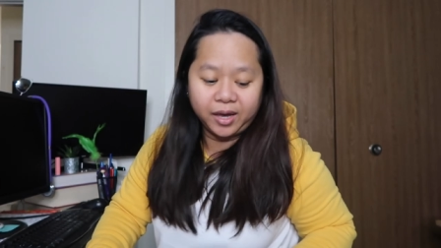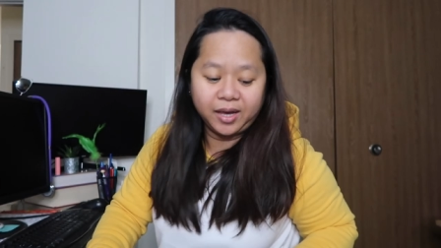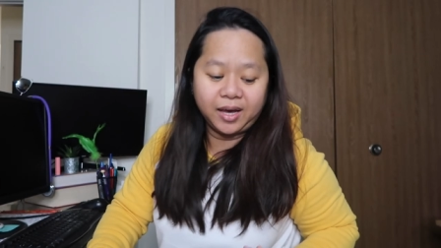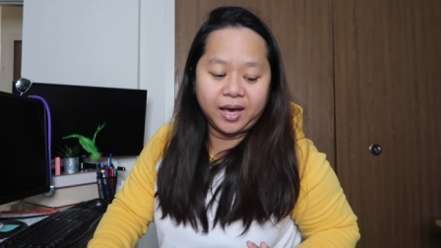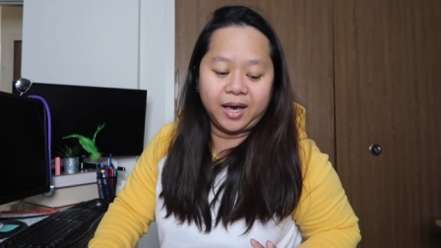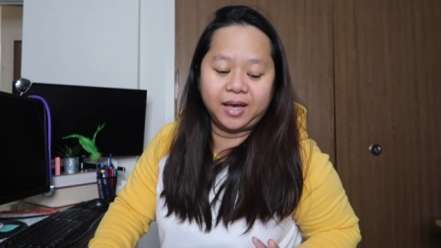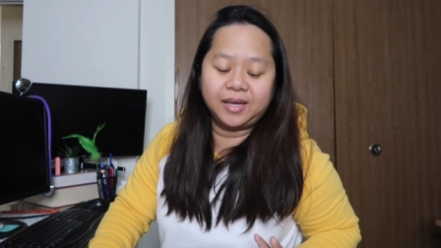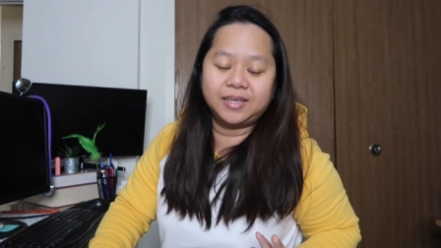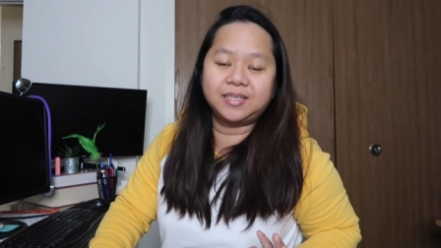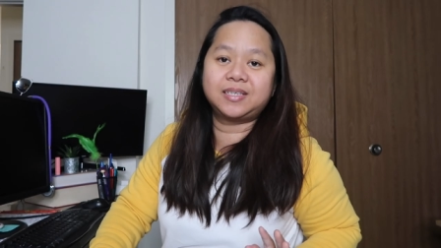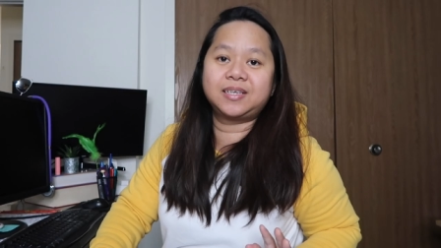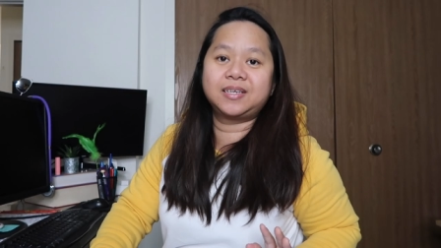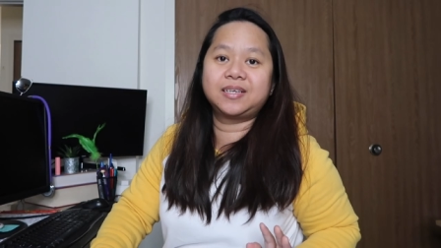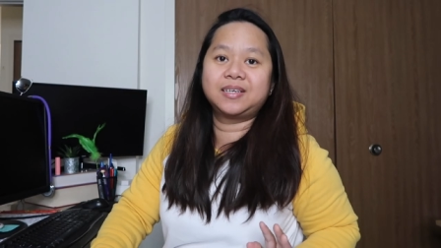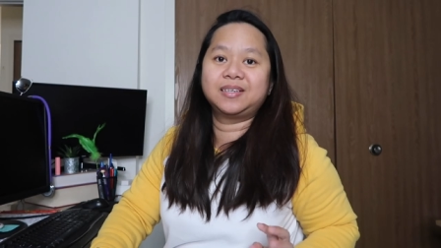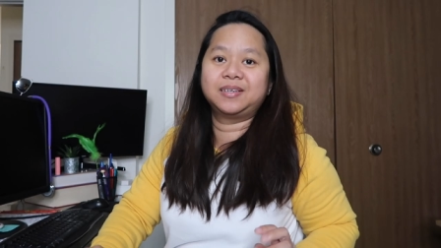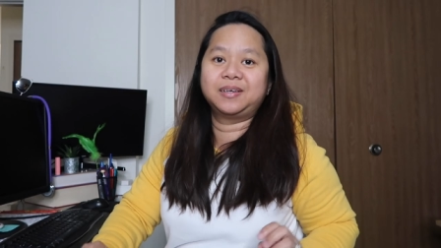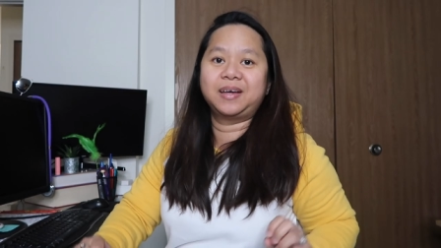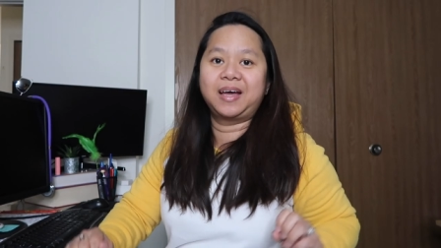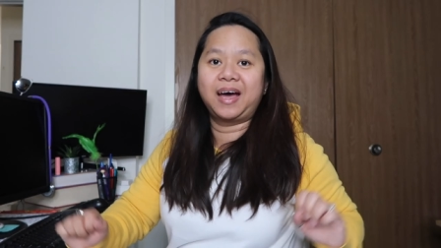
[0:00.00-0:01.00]
guys,
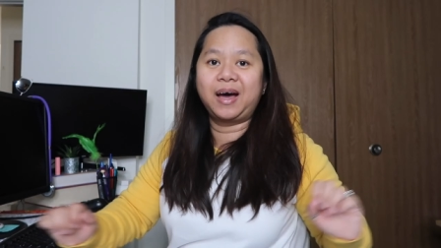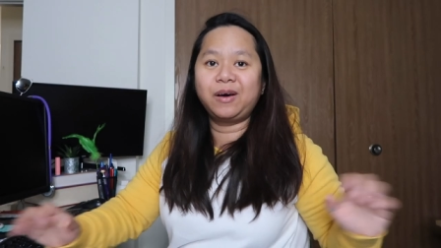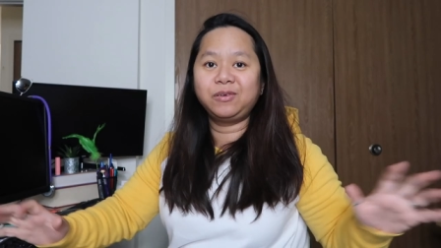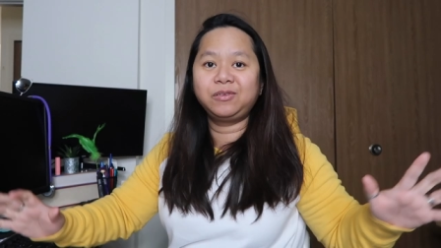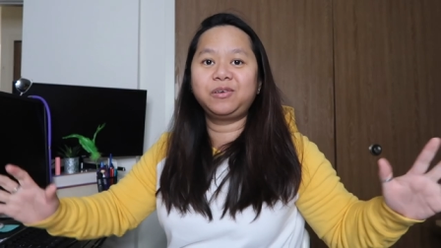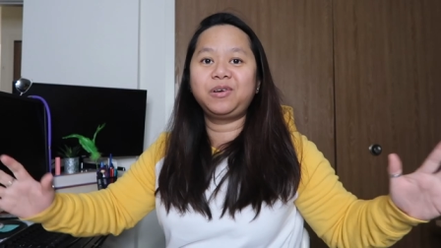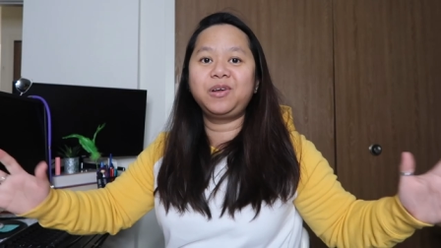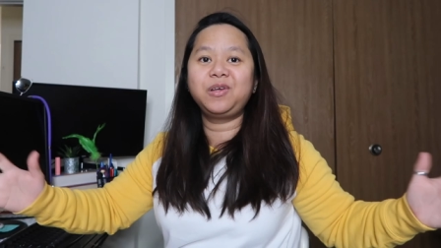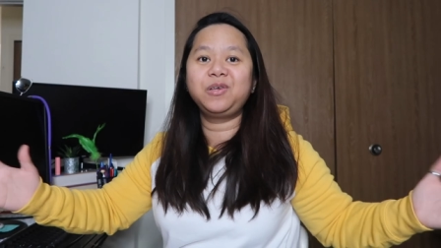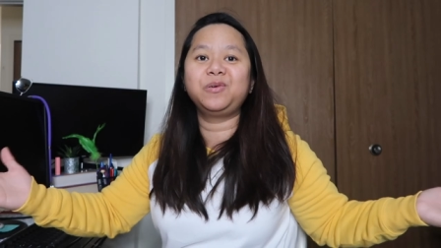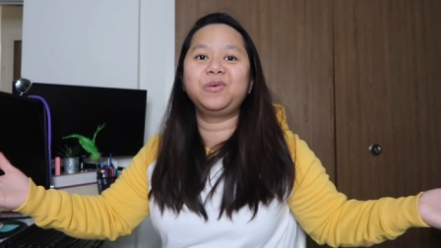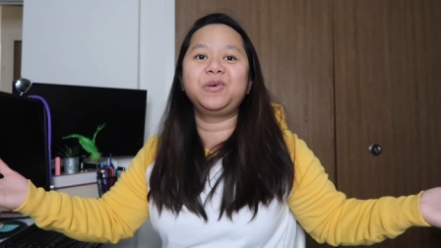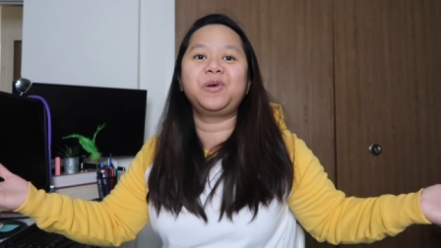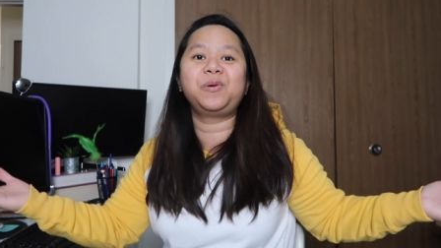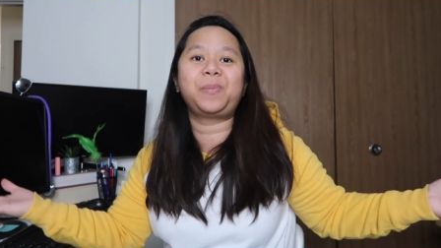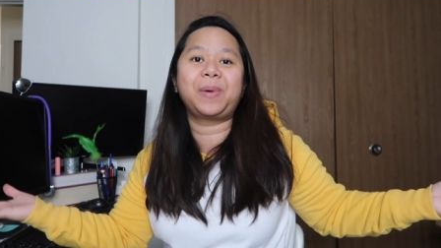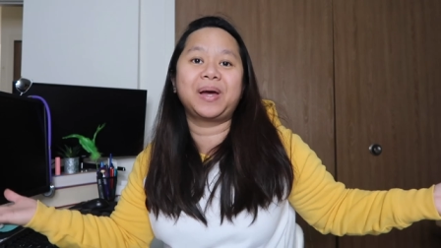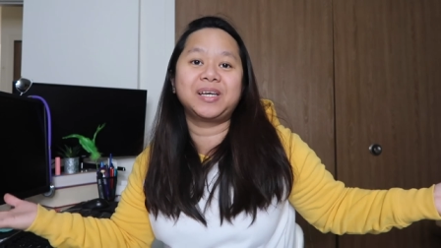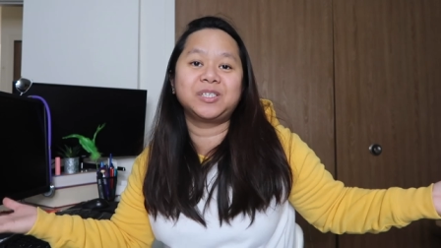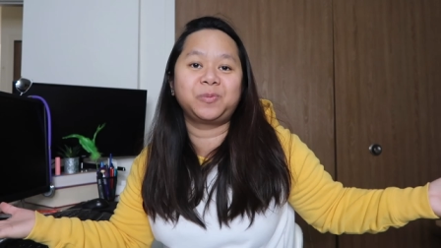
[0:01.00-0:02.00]
how to renew
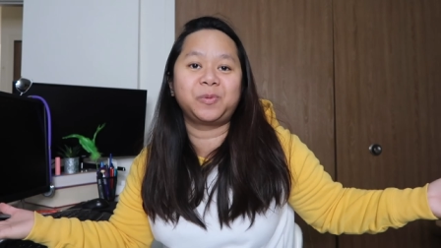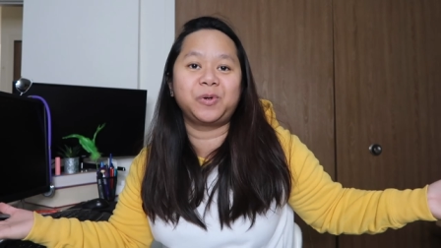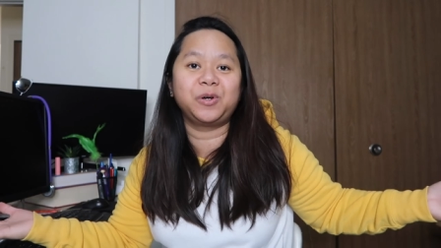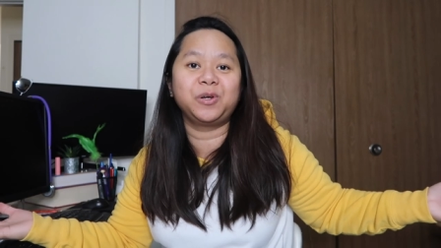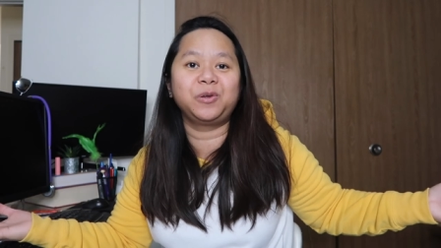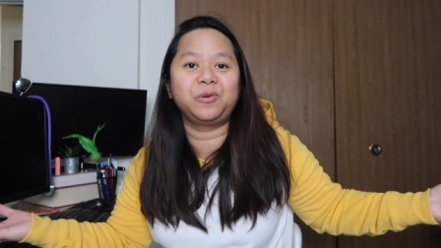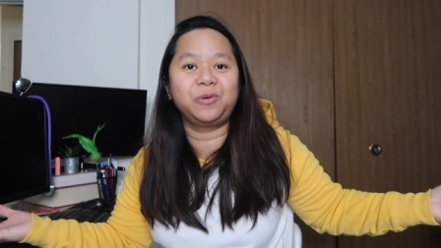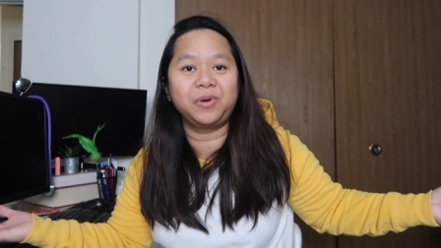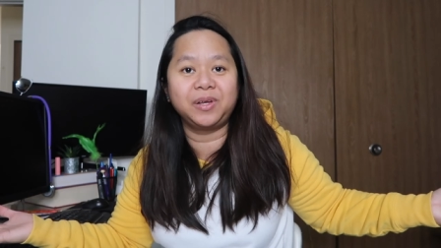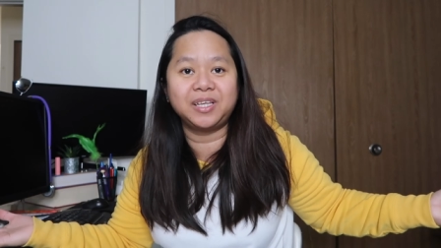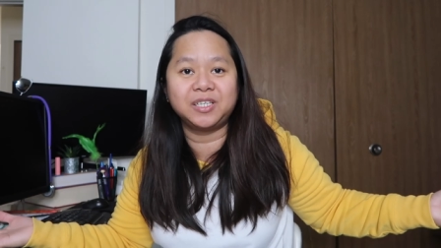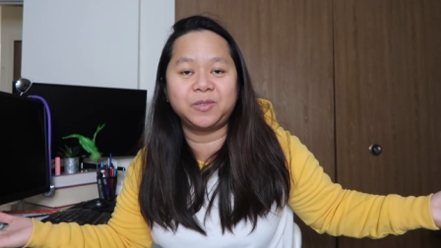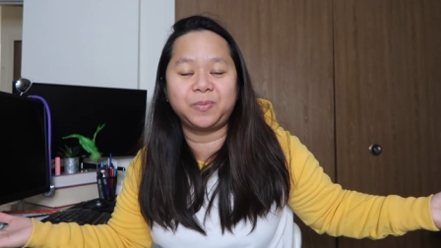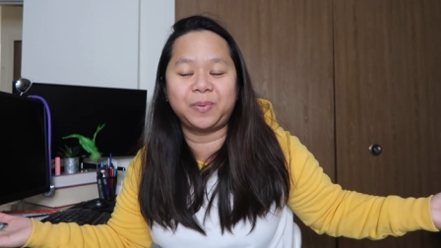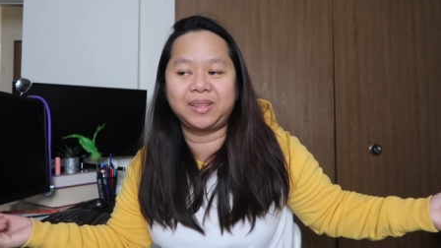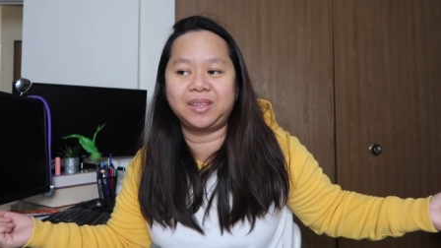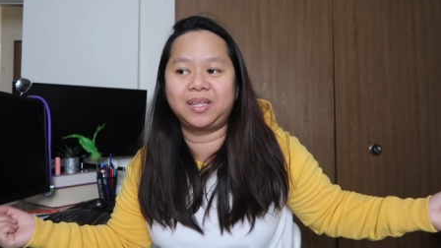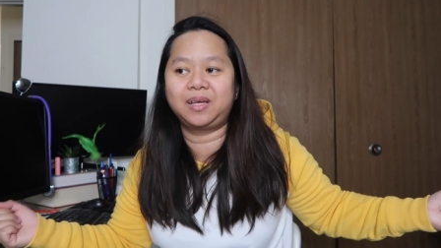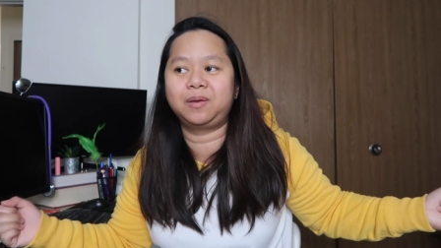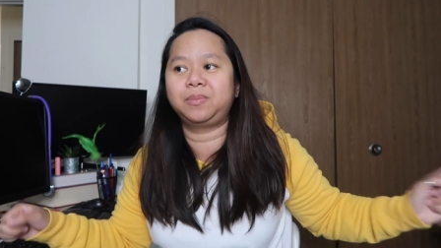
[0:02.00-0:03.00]
your passport during this
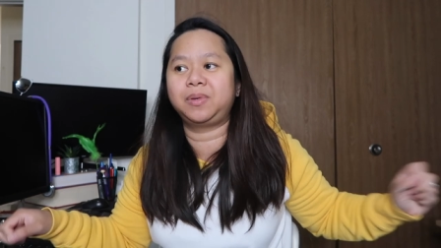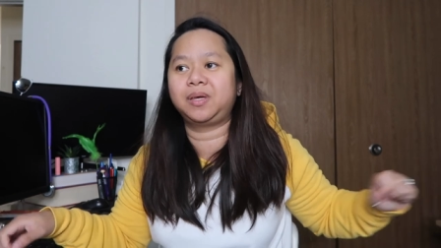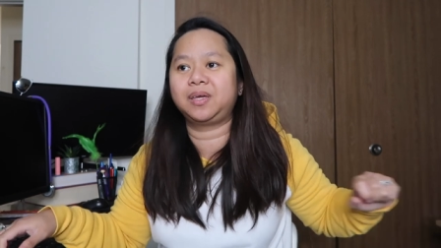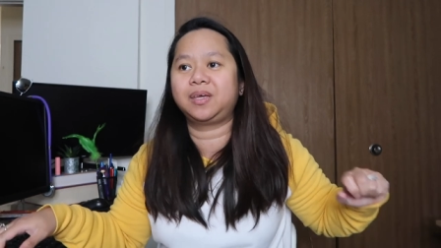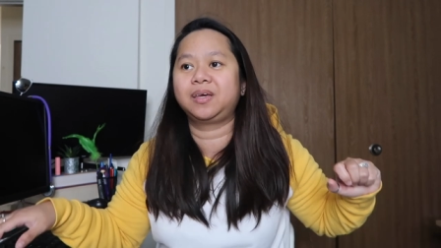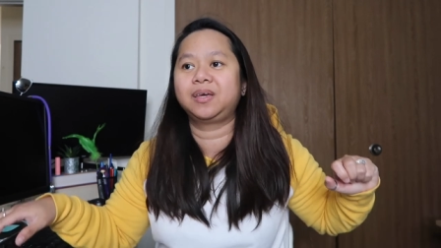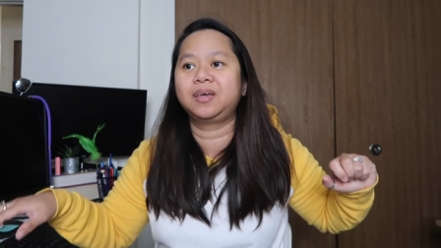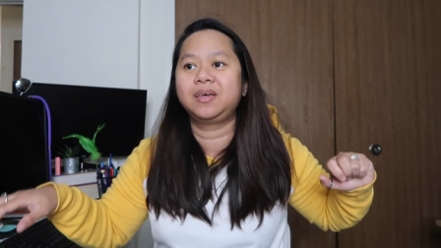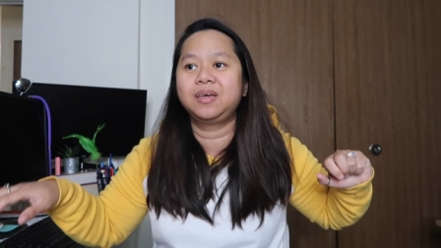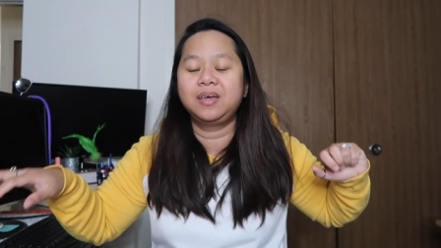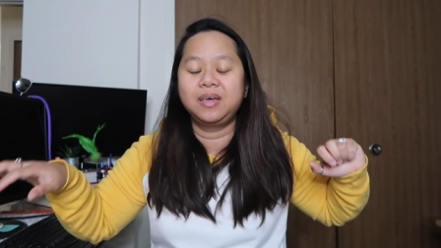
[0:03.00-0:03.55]
pandemic.